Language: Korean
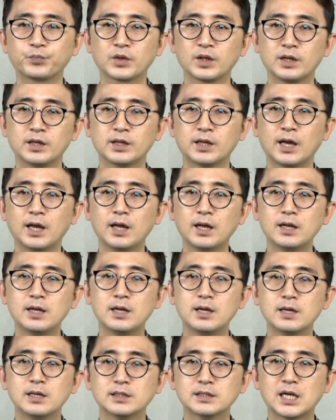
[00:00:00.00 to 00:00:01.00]
이게
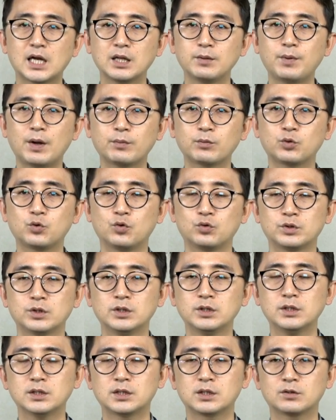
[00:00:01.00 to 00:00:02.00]

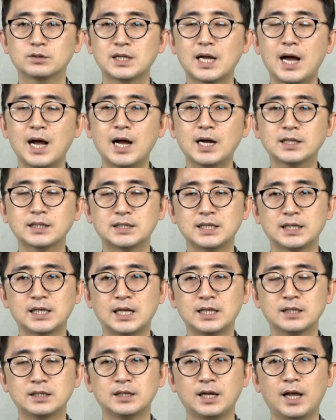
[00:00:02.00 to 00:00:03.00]
사립학교들 그리고
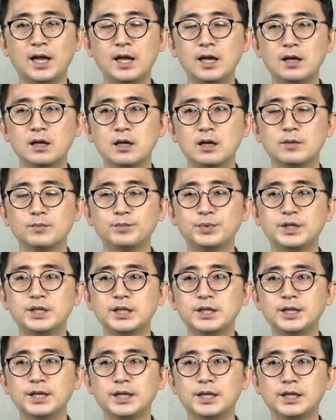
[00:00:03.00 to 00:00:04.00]
사학재단들의
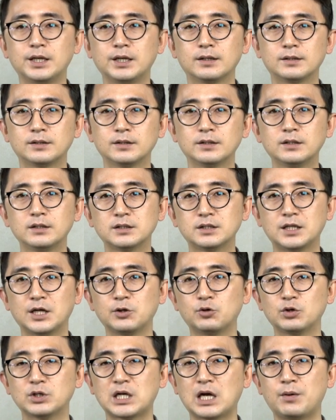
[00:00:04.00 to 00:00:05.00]
비리를
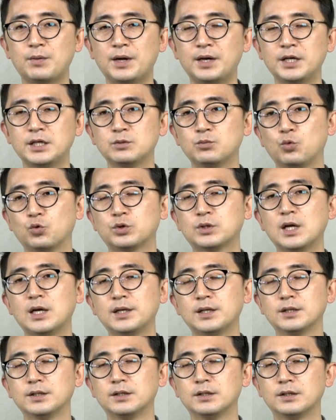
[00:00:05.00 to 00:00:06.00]
제대로 잡아내지
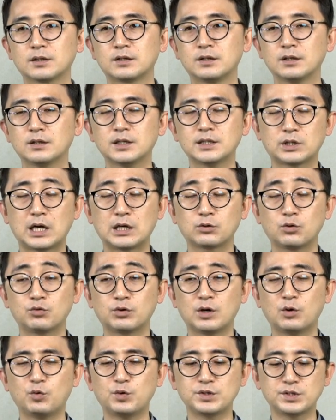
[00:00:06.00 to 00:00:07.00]
못하는 그렇게 작용을
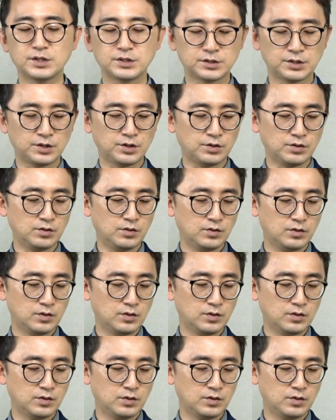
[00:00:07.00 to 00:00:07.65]
하고 있었어요.